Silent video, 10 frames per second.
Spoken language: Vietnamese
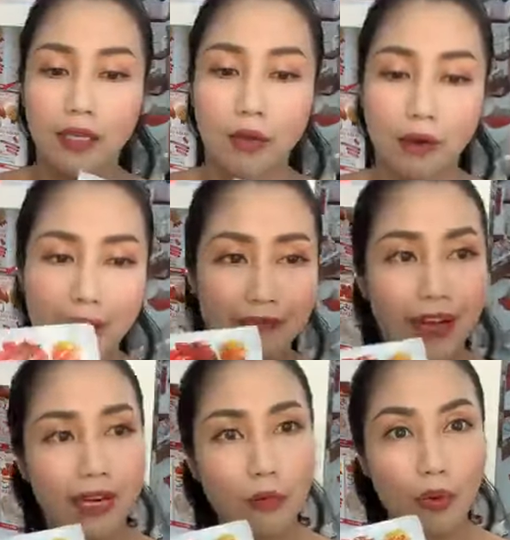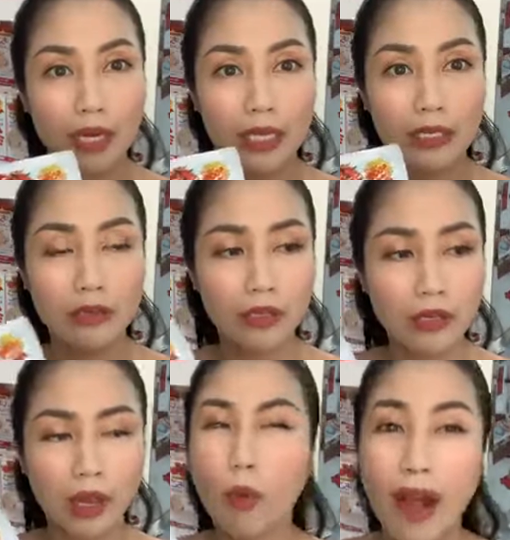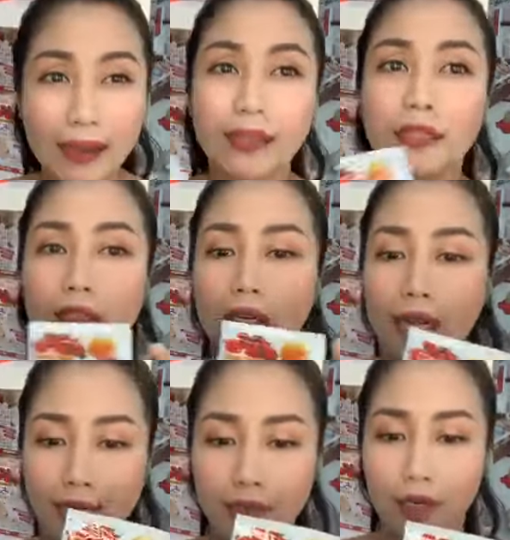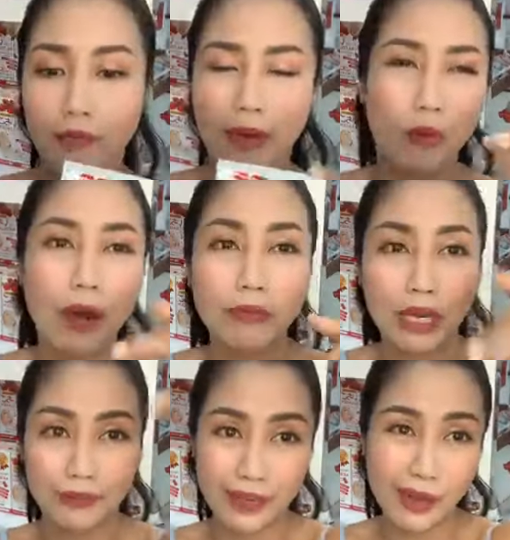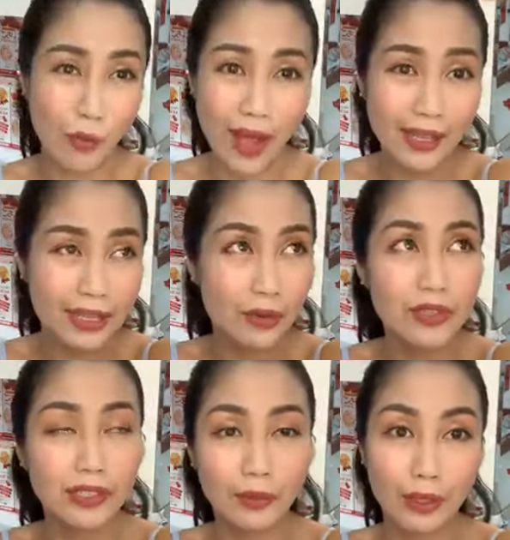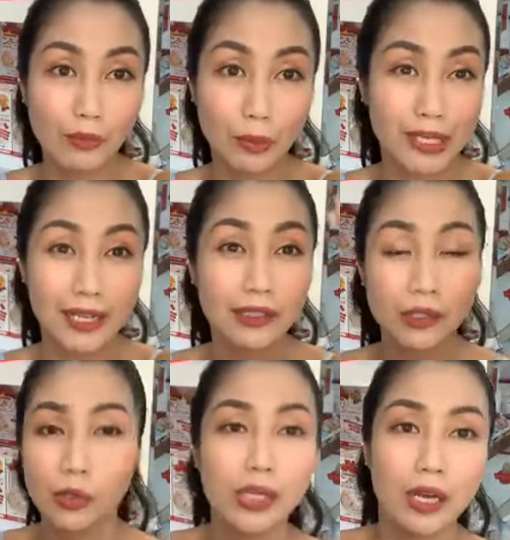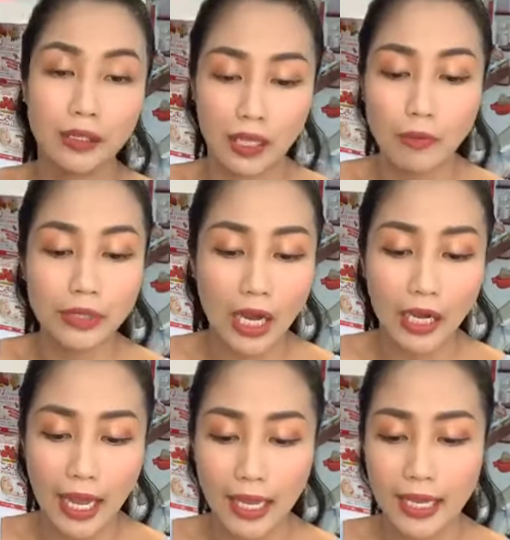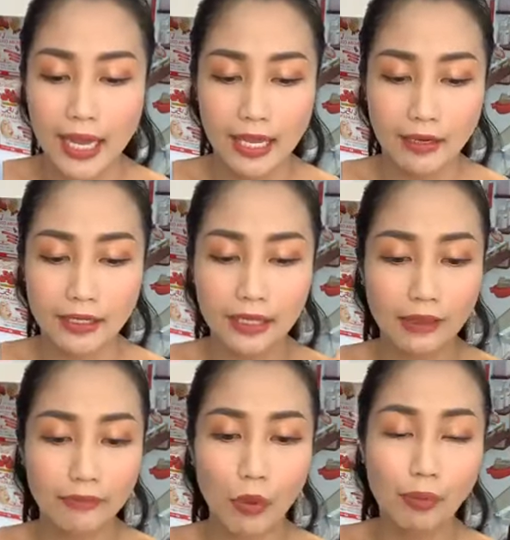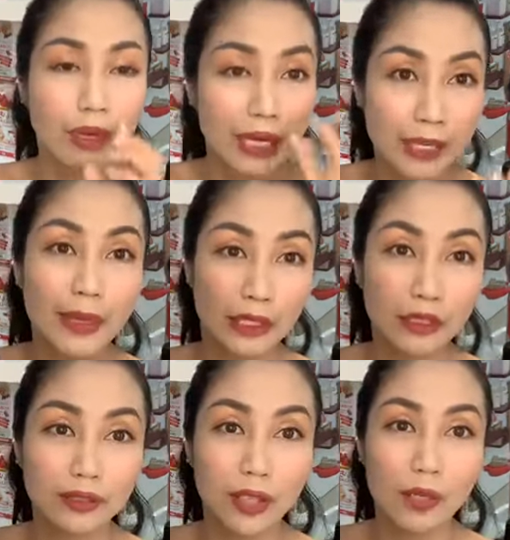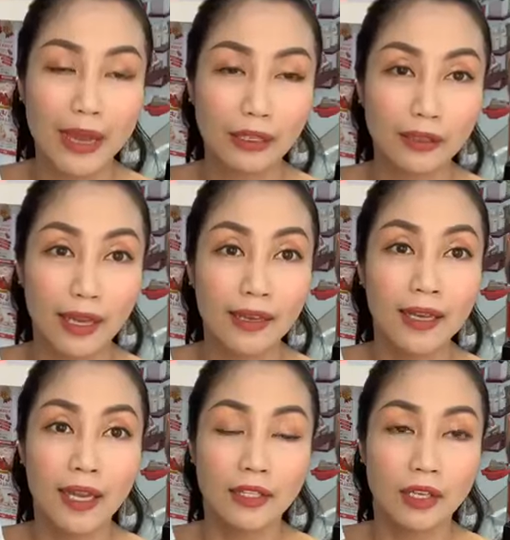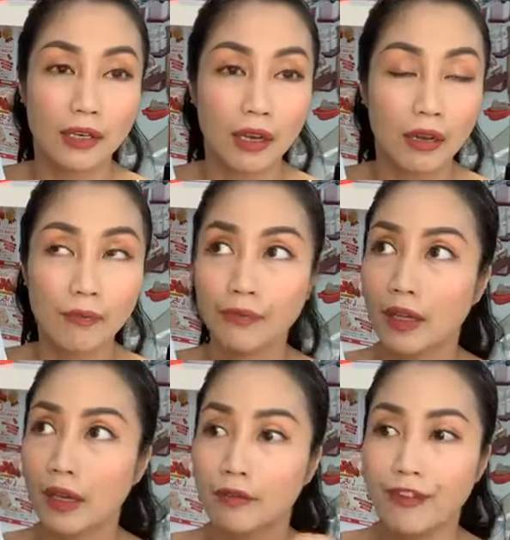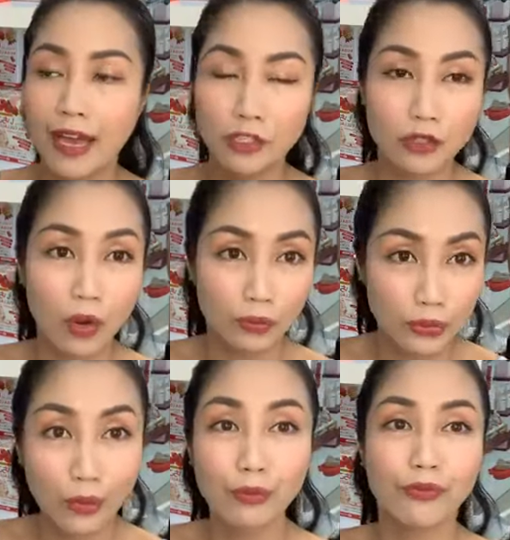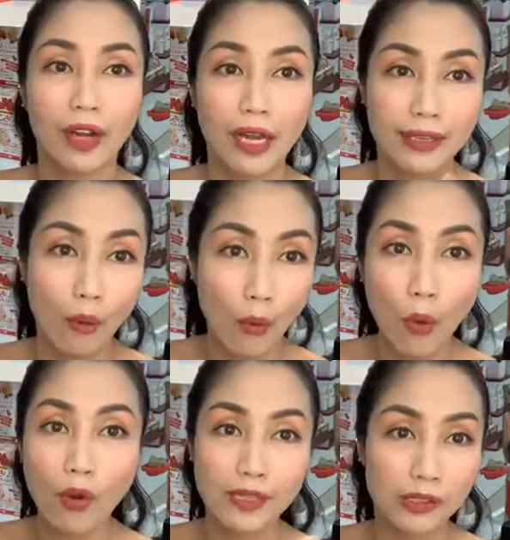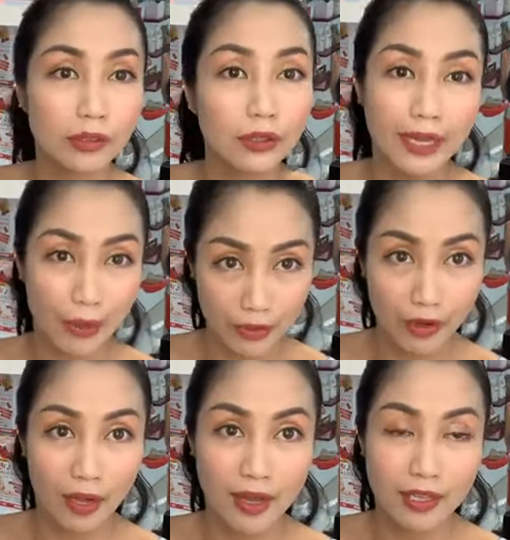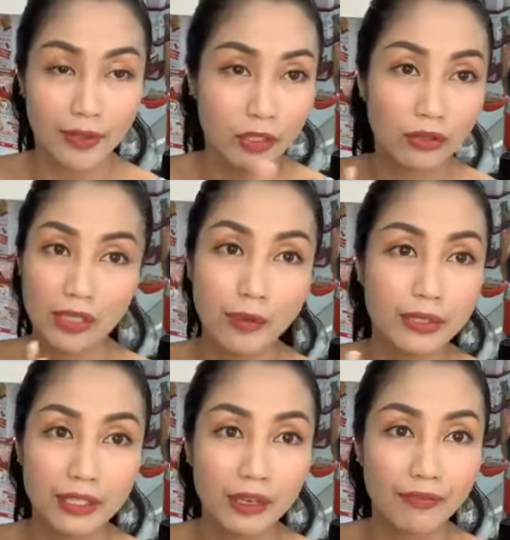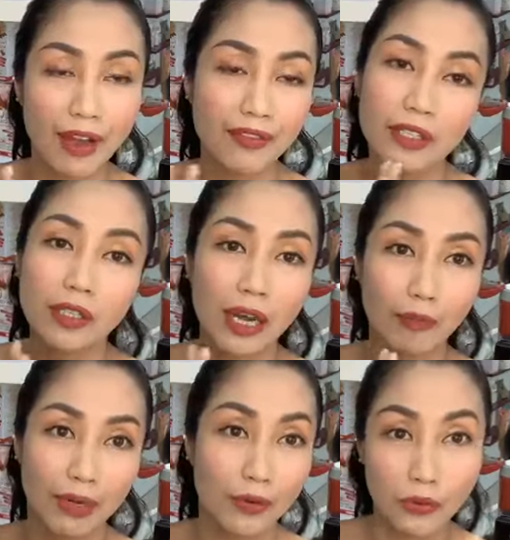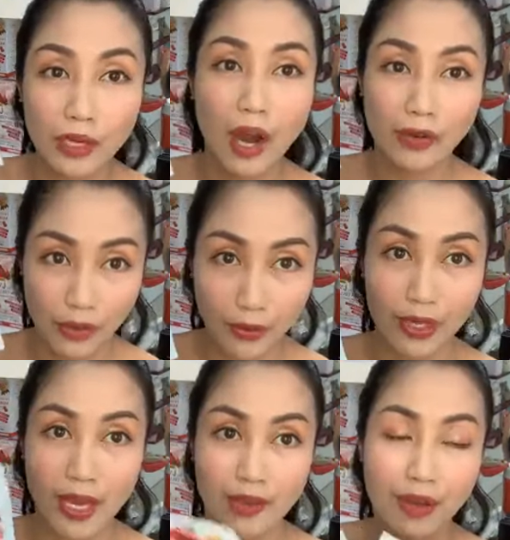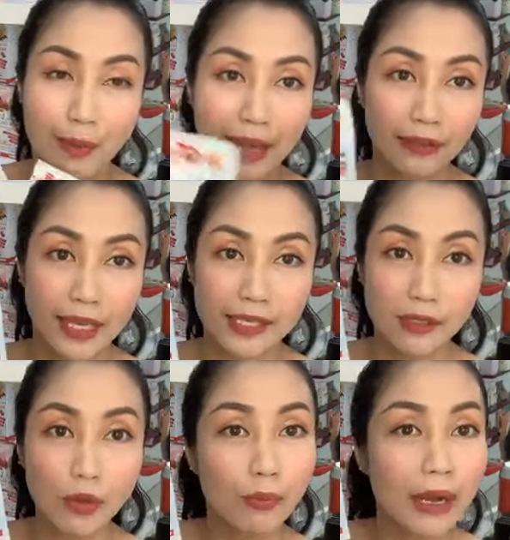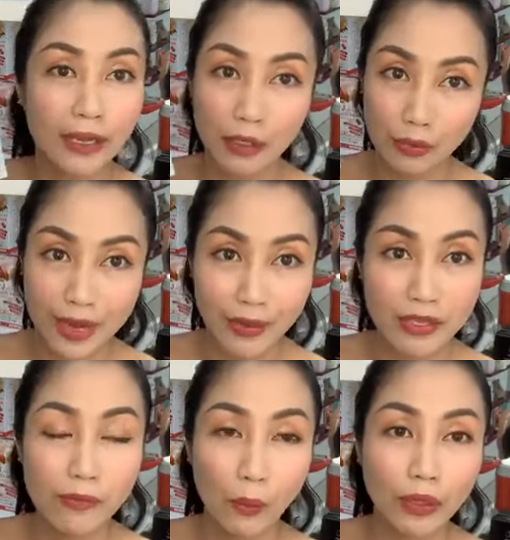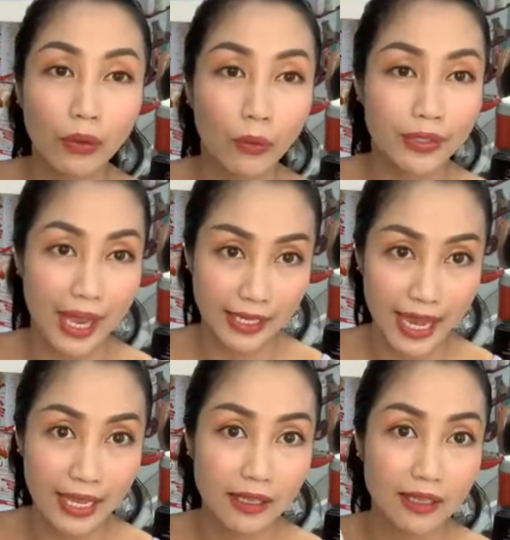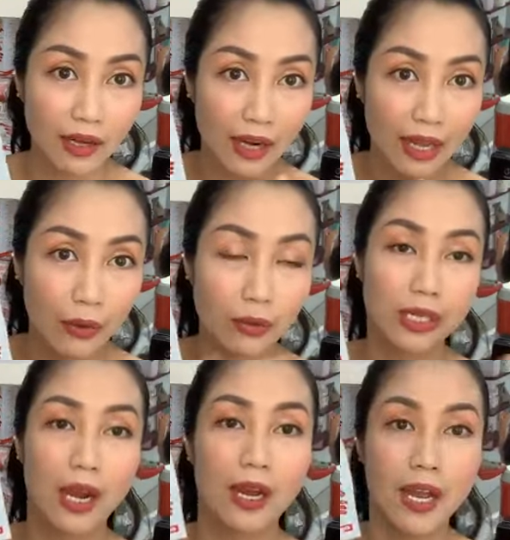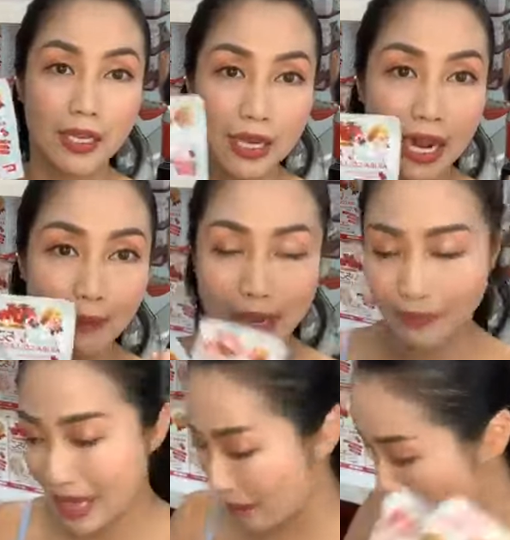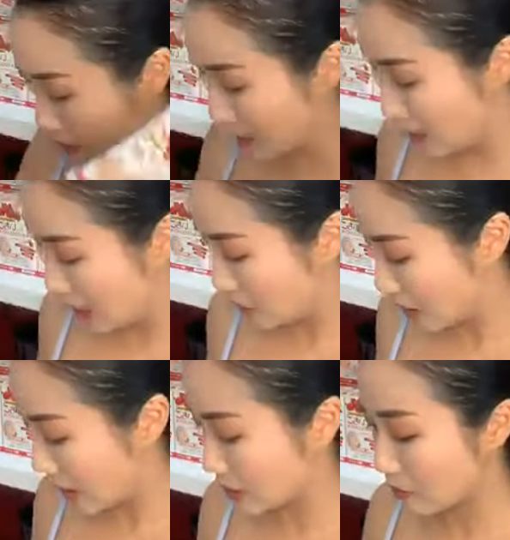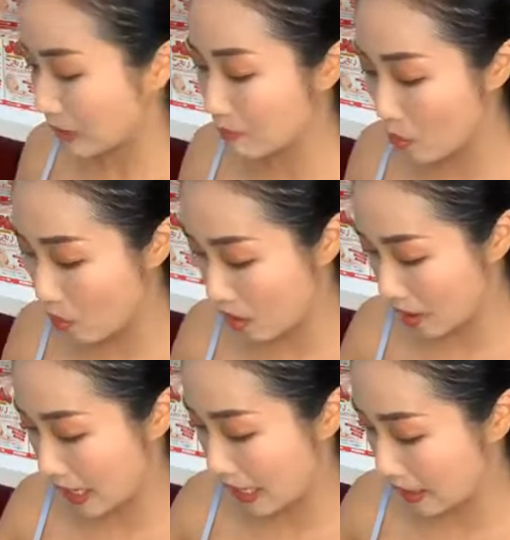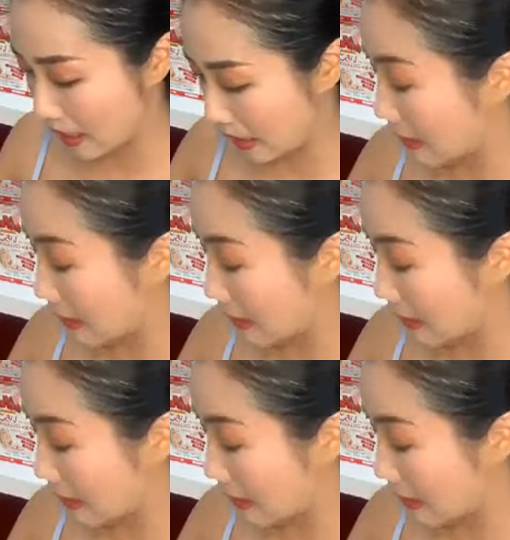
Hoặc bạn pha ra một cái ly nước, đừng có quá ít nước thôi là được, mà cũng không cần phải là quá nhiều nước theo kiểu một chai nước suối lớn thì không cần ha. Nó chỉ cần một cái ly bình thường thôi, bạn có thể cho nó pha trộn chung với lại rau ua, với sữa tươi đều được. Nhưng mà thường thì Ốc chỉ pha với nước lọc là đủ ngon rồi, và bạn có thể sử dụng bất kỳ lúc nào như một thức uống giải khát, nhưng nó lại hỗ trợ để làm đẹp da của mình, nhất là trong cái mùa hè nó nắng